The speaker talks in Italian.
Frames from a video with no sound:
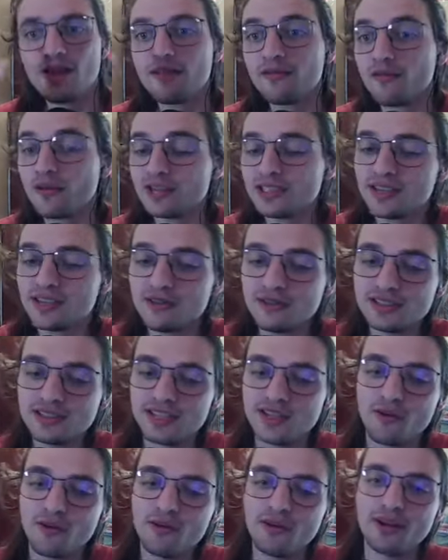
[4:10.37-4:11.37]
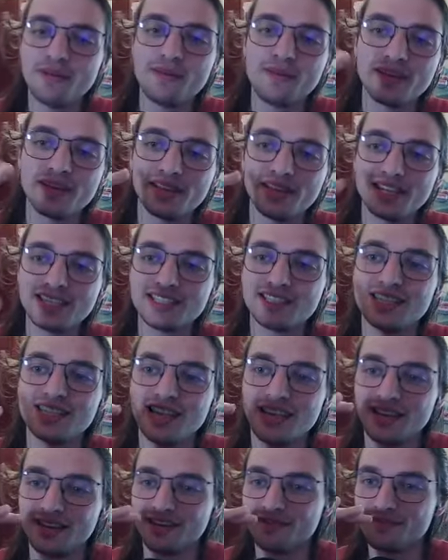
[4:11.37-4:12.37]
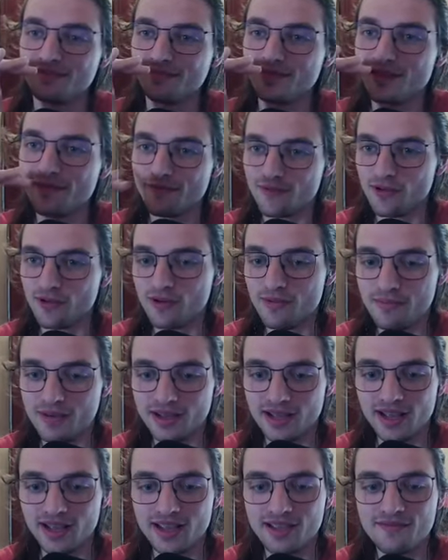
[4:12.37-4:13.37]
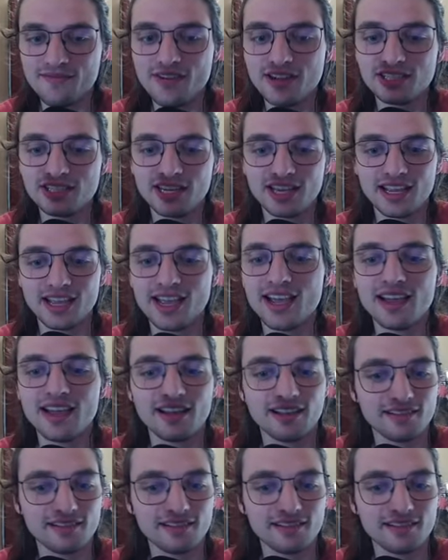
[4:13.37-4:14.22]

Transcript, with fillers: Se questa qui mi mettesse il fulmine invece che